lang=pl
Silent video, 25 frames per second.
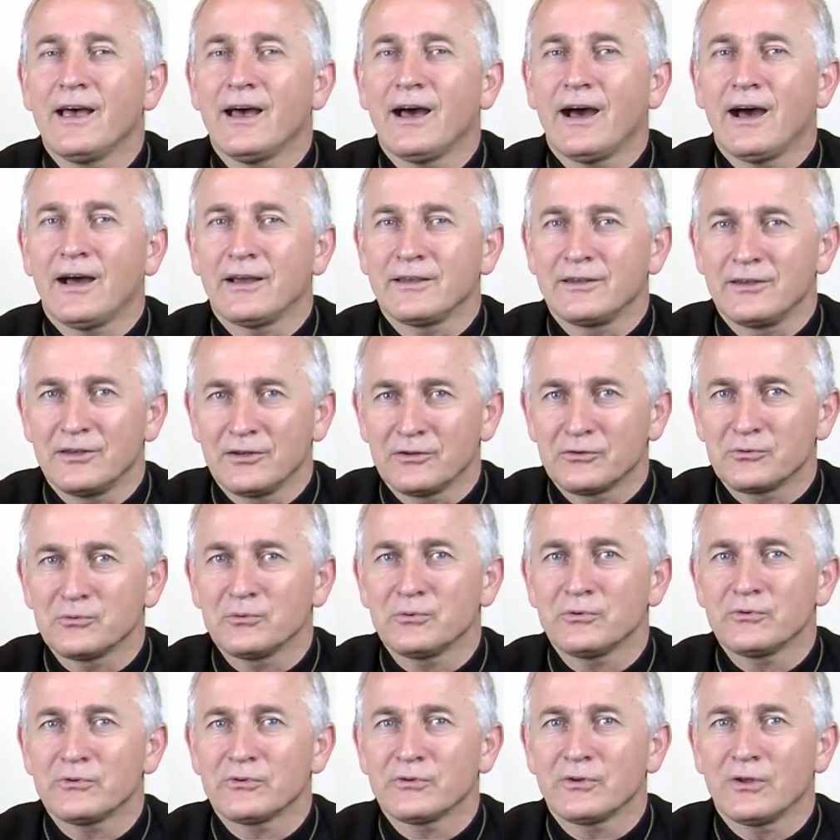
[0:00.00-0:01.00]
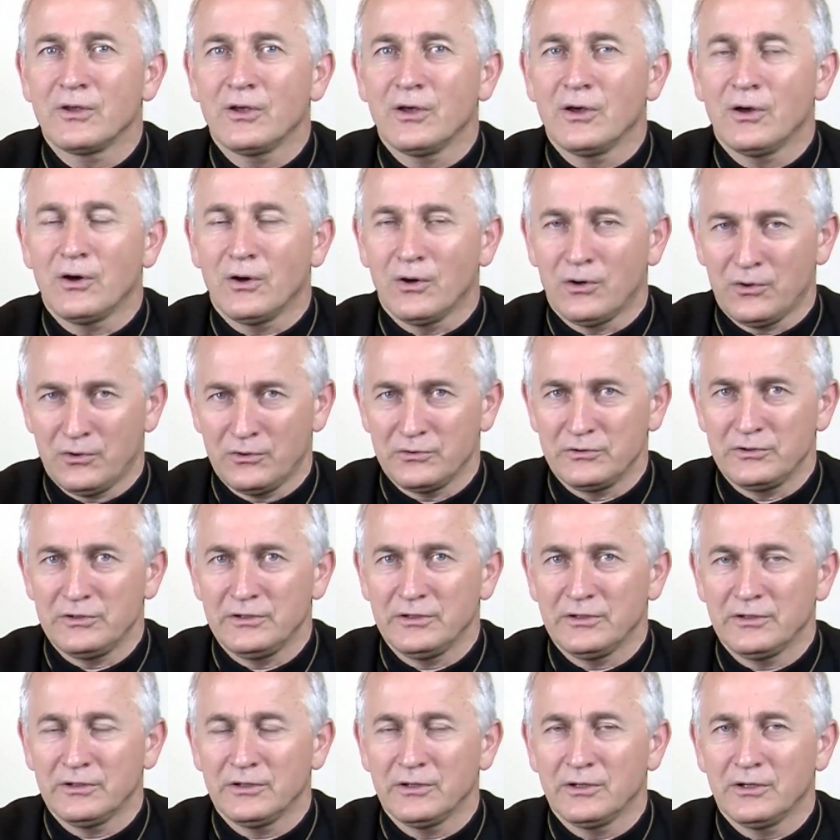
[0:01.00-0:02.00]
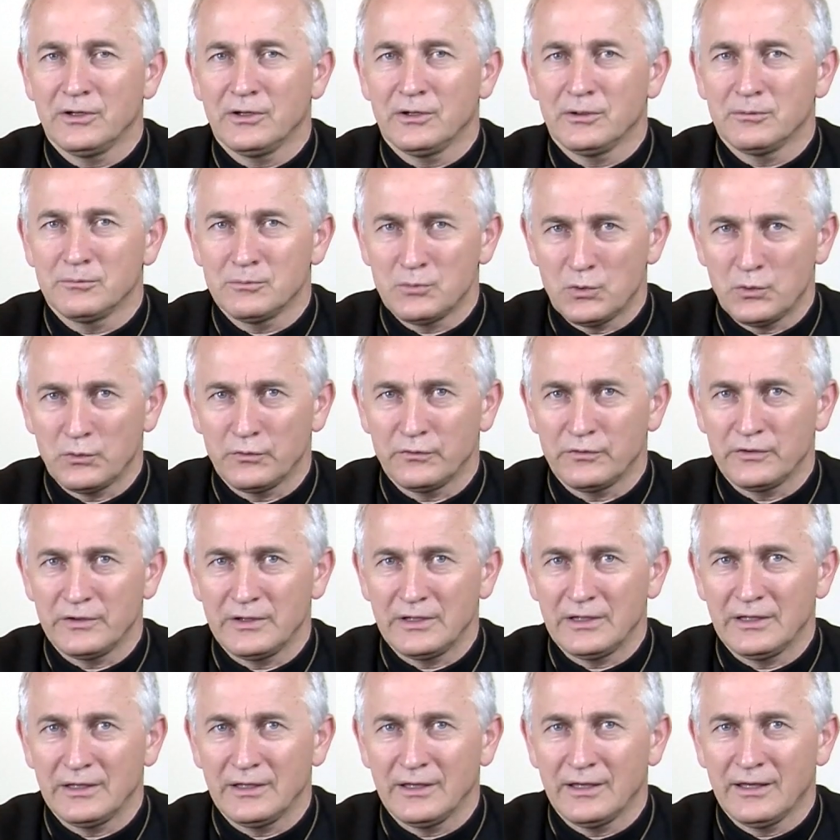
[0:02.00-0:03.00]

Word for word: a Jezus o nich mówi.